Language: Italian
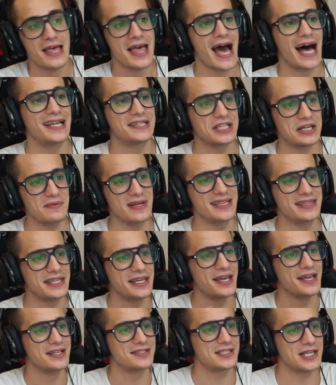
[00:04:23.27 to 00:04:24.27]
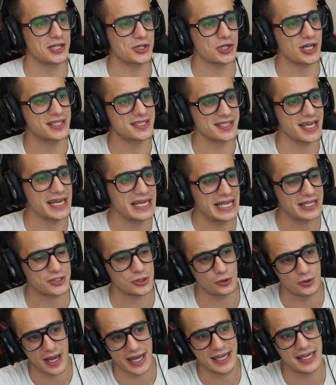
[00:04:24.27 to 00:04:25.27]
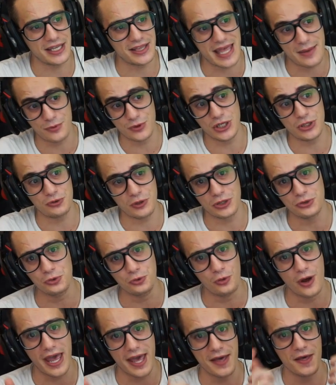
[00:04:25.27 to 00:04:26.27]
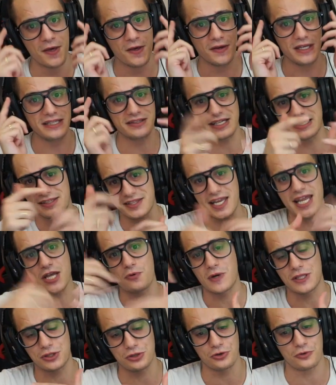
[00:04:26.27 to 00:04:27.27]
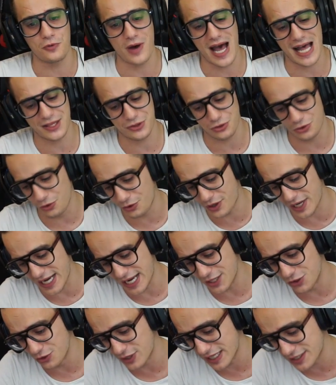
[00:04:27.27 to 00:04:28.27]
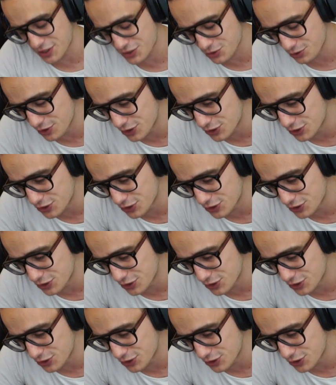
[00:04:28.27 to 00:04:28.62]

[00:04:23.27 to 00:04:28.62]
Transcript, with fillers: altrimenti se esce Azari escono anche i demoni 2-2, i 3-3, i 4-4, non credo che escono i